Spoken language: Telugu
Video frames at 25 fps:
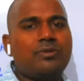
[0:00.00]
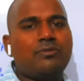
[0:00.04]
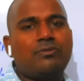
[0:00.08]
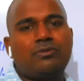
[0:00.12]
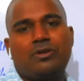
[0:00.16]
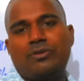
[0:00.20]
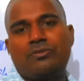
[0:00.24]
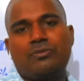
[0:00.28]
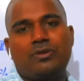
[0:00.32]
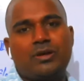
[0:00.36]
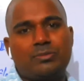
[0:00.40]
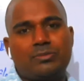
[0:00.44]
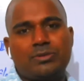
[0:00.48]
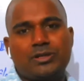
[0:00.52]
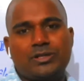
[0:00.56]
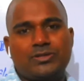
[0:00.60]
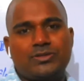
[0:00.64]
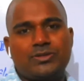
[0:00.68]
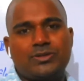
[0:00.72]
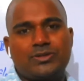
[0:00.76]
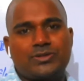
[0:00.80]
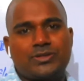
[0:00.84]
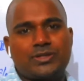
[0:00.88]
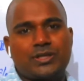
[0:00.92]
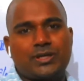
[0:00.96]
ఫిఫ్టీ ఫైవ్ ప్లస్
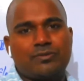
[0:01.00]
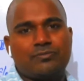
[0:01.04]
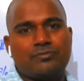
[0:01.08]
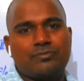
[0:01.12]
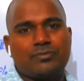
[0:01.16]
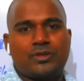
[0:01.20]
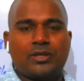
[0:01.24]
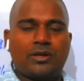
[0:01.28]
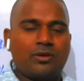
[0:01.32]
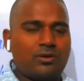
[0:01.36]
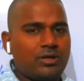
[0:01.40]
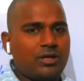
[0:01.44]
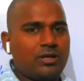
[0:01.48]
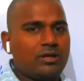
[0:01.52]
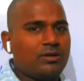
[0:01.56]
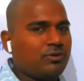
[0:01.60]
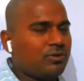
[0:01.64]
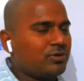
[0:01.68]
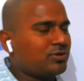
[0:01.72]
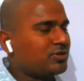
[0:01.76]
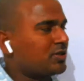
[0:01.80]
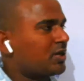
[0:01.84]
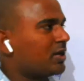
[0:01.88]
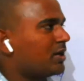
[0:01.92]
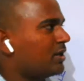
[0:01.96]
వస్తాయి ఓకేనా
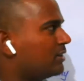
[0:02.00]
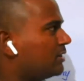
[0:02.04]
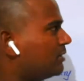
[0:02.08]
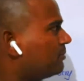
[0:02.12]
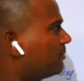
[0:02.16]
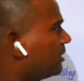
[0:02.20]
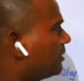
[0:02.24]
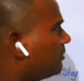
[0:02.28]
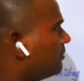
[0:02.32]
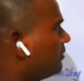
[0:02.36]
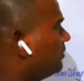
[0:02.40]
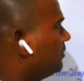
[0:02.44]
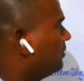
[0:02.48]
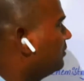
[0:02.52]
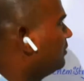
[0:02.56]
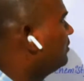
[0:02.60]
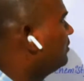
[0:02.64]
ఒకసారి అయితే మనము